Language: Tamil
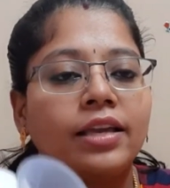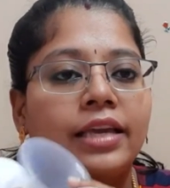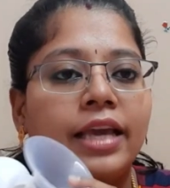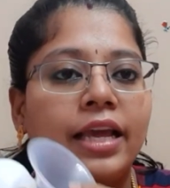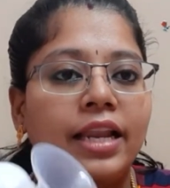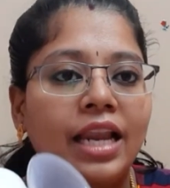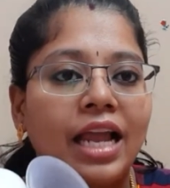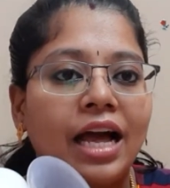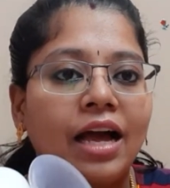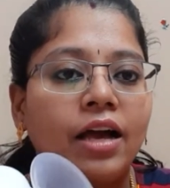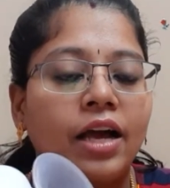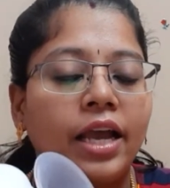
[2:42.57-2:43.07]

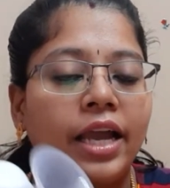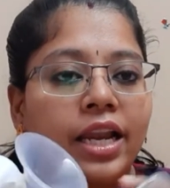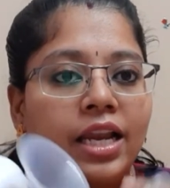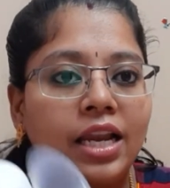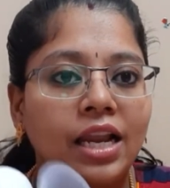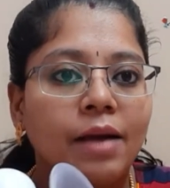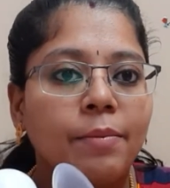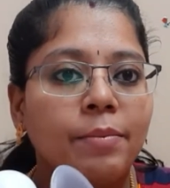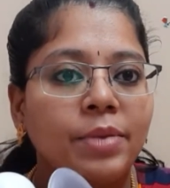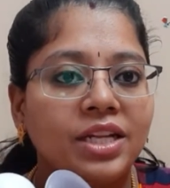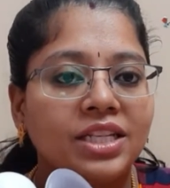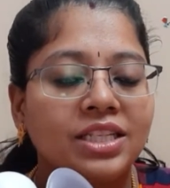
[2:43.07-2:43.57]
எல்லா
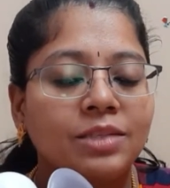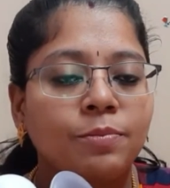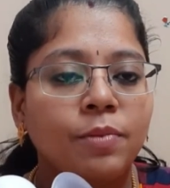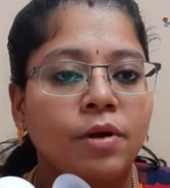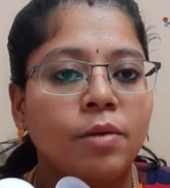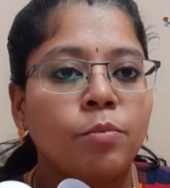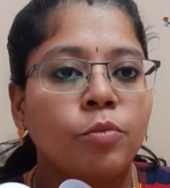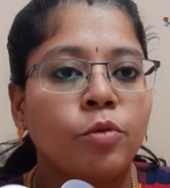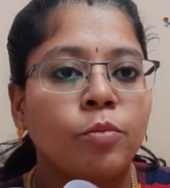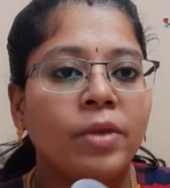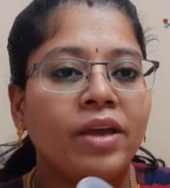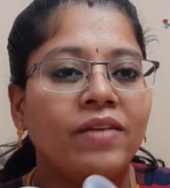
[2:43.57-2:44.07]
எல்லா ப்ரெஸ்
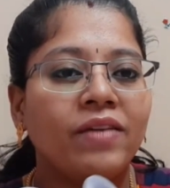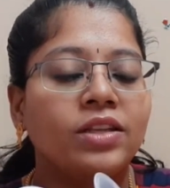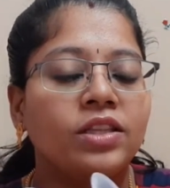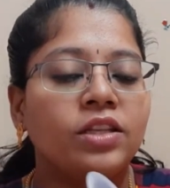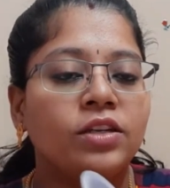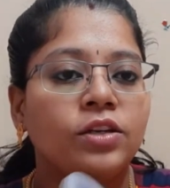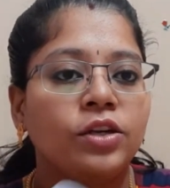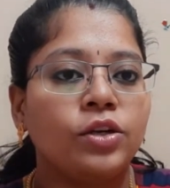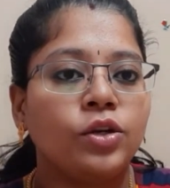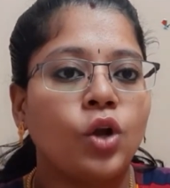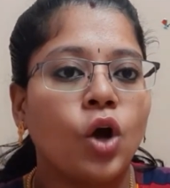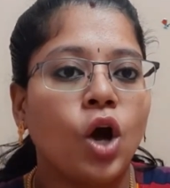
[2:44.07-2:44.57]
பம்புமே
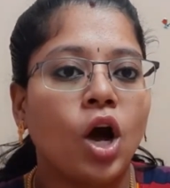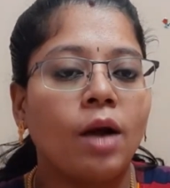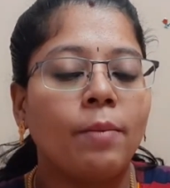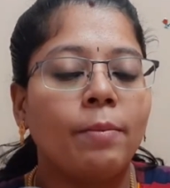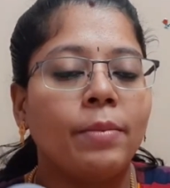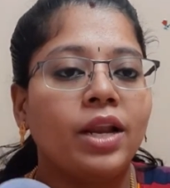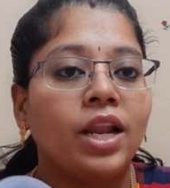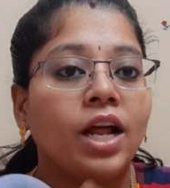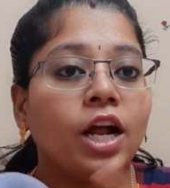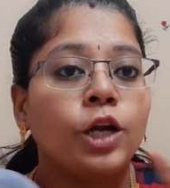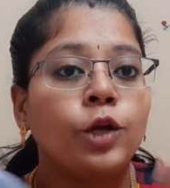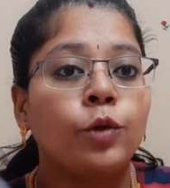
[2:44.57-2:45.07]
வந்துட்டு
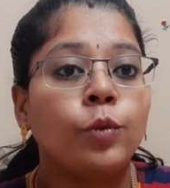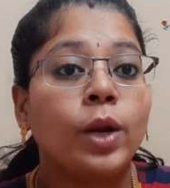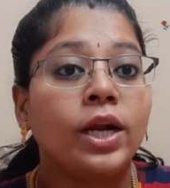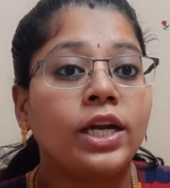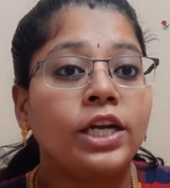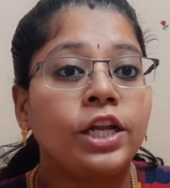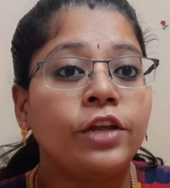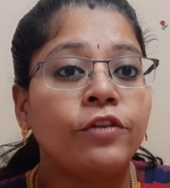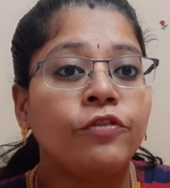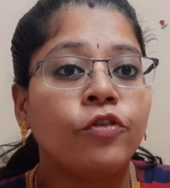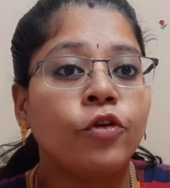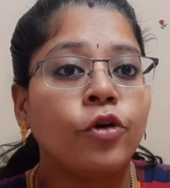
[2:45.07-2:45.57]
நார்மலாக
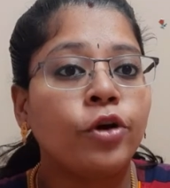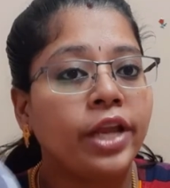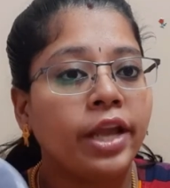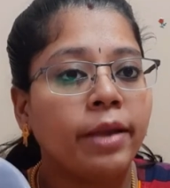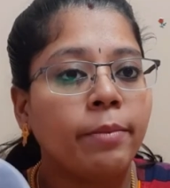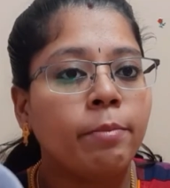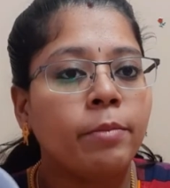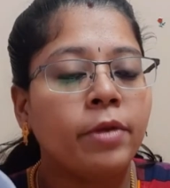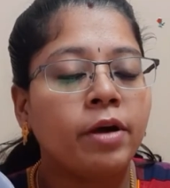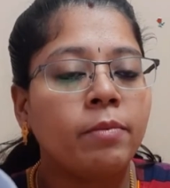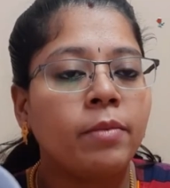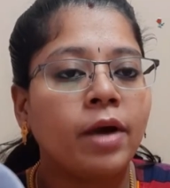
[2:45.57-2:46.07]
டுவெண்ட்டி ஃபோர்
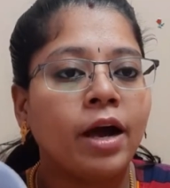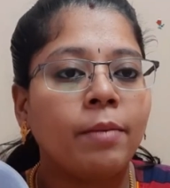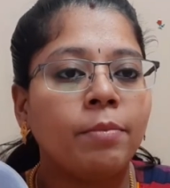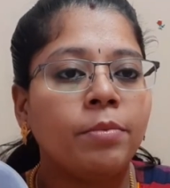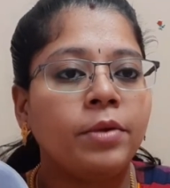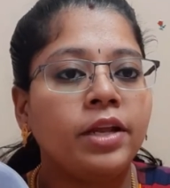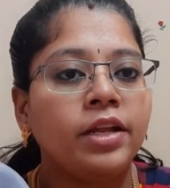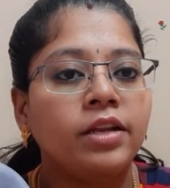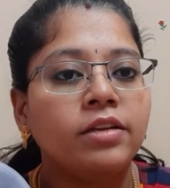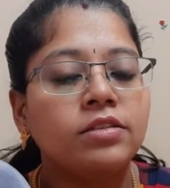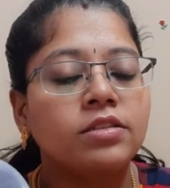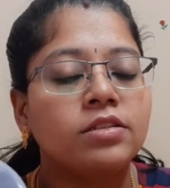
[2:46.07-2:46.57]
எம்எம்
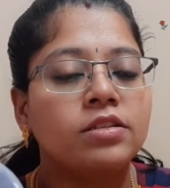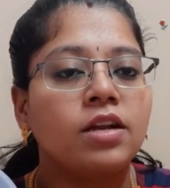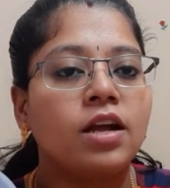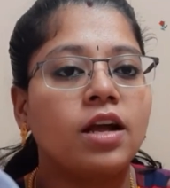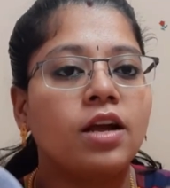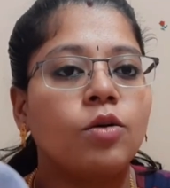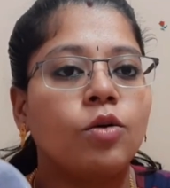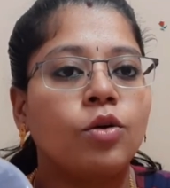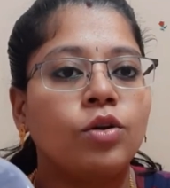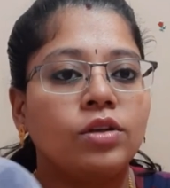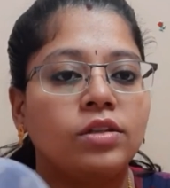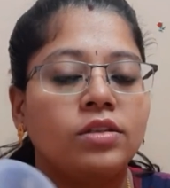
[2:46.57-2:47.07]
அப்படின்ற
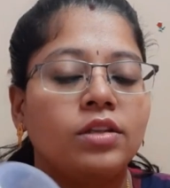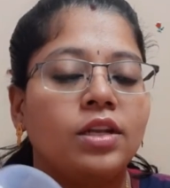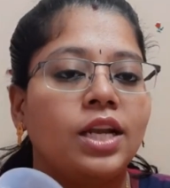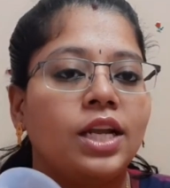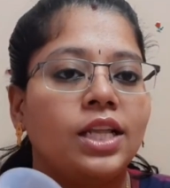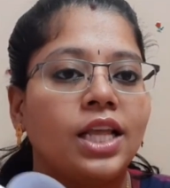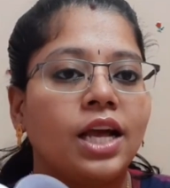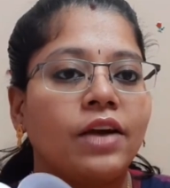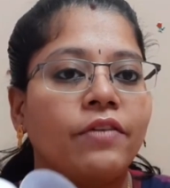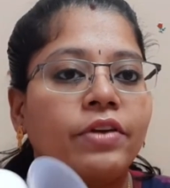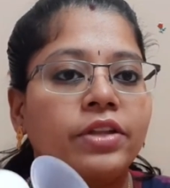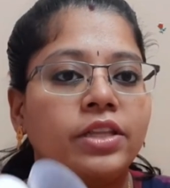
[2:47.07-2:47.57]
ஒரு
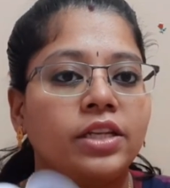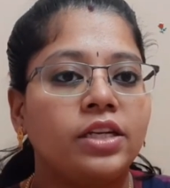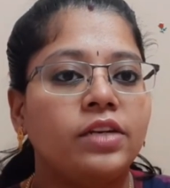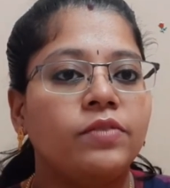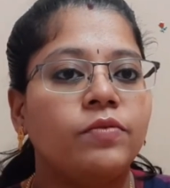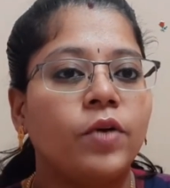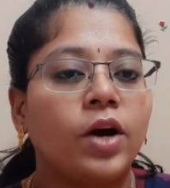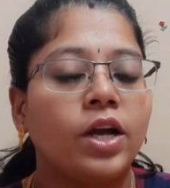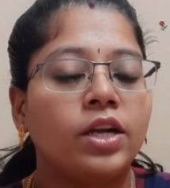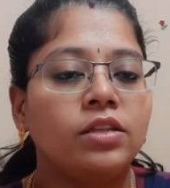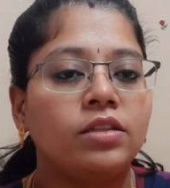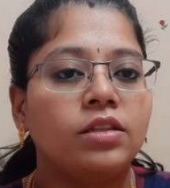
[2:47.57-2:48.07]
இதில் தான்
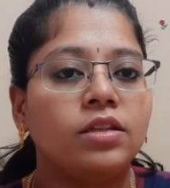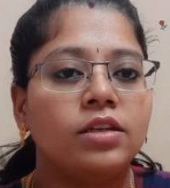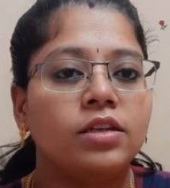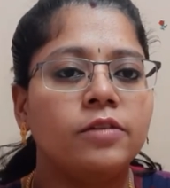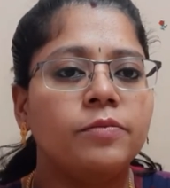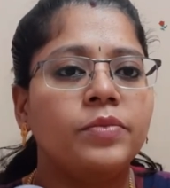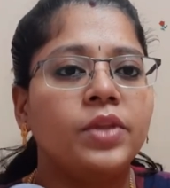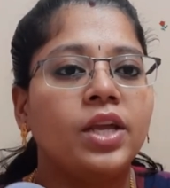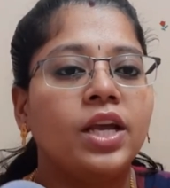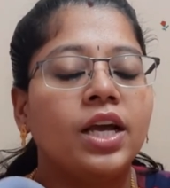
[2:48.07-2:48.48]
வந்துட்டு வருது